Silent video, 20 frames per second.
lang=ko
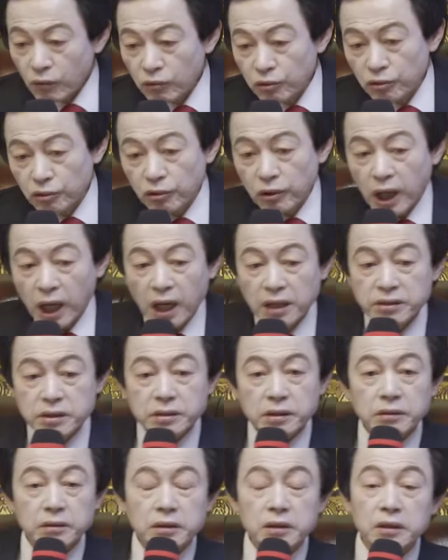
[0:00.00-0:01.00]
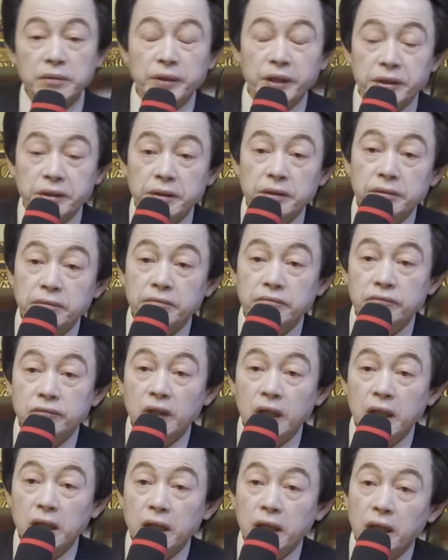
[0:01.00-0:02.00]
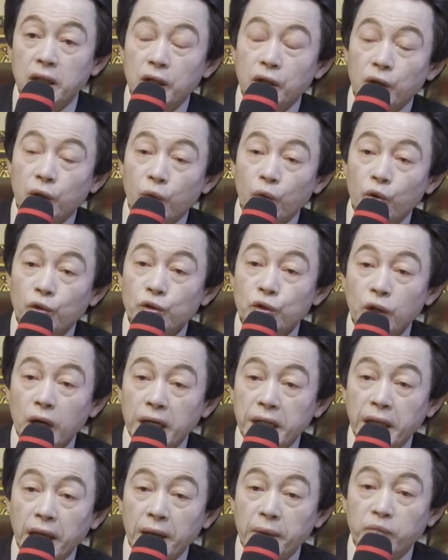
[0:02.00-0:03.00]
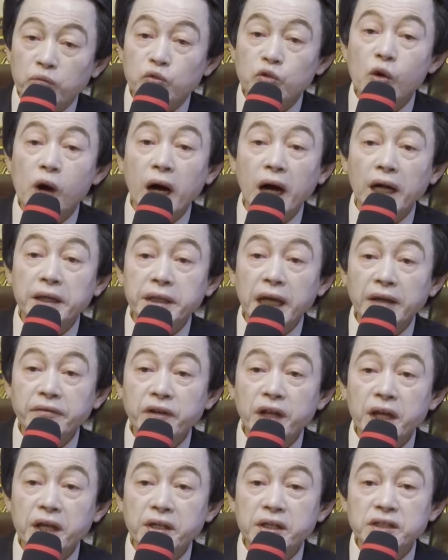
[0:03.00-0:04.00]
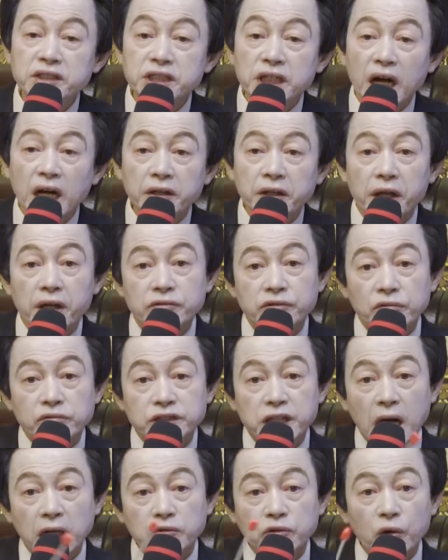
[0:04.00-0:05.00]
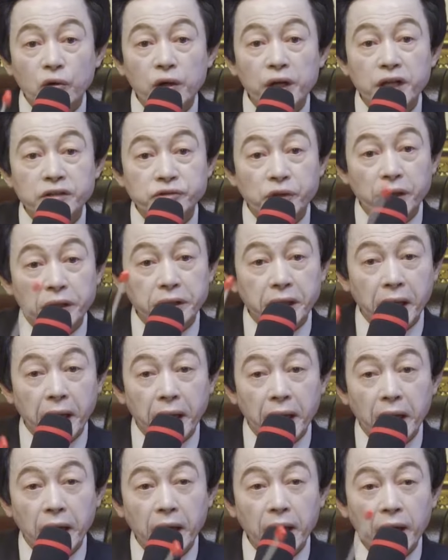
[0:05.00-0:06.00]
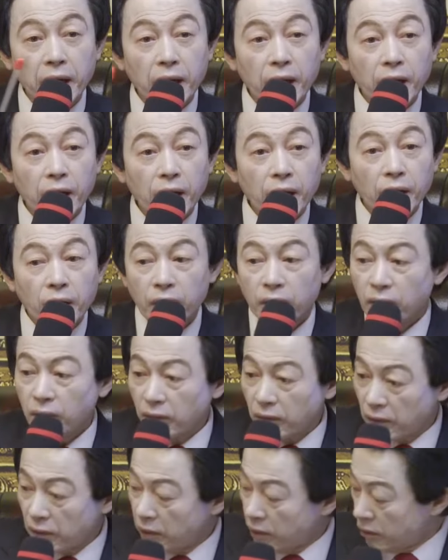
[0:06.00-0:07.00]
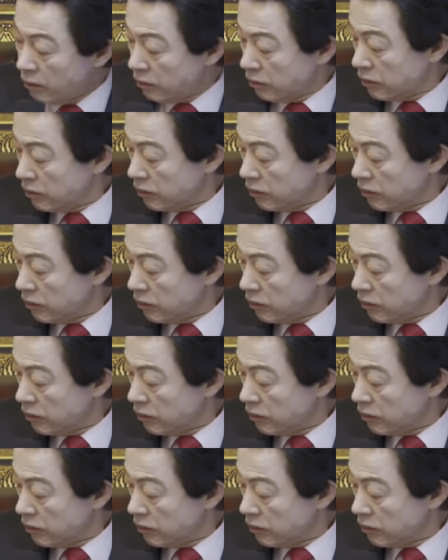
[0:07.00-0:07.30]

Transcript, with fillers: 우유가 안 섞으려면은 우유 안에 무한한 에너지가 계속 작동을 해줘야 돼. 어?